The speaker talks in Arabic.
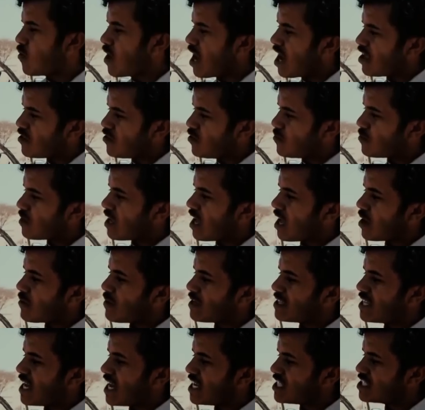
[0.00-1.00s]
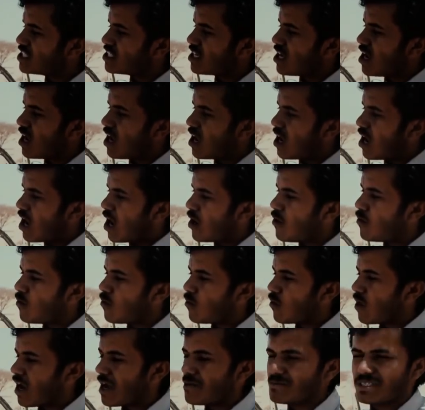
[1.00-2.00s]
وواحد عمره 14
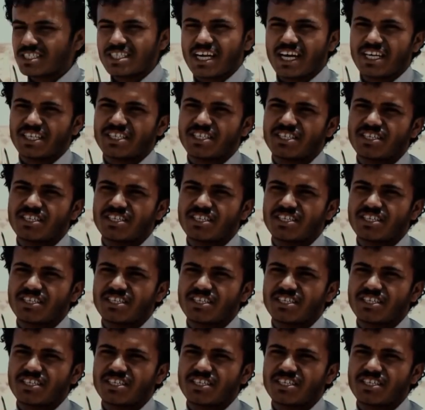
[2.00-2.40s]
او 15